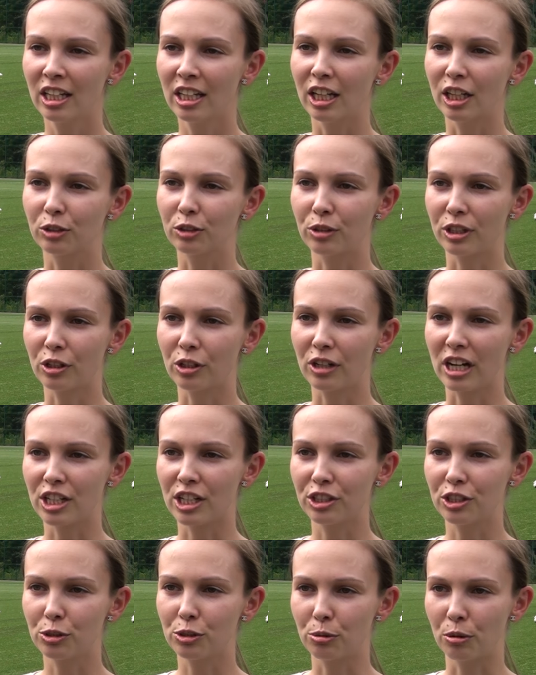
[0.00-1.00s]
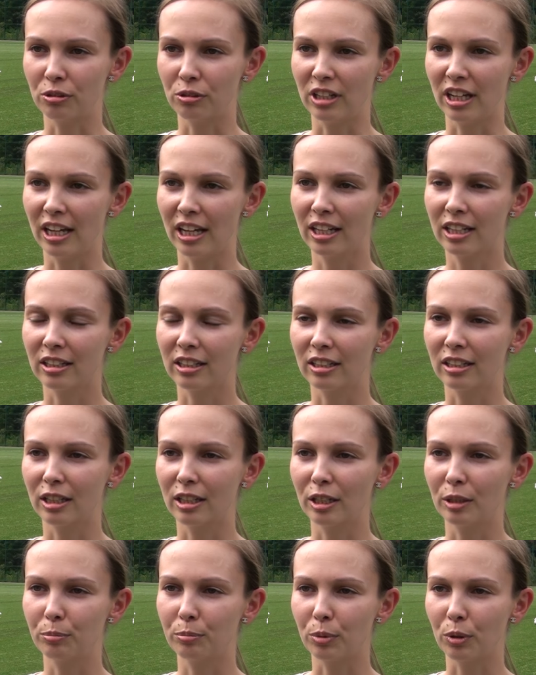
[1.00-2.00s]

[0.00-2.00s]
e, którego każdy członek e,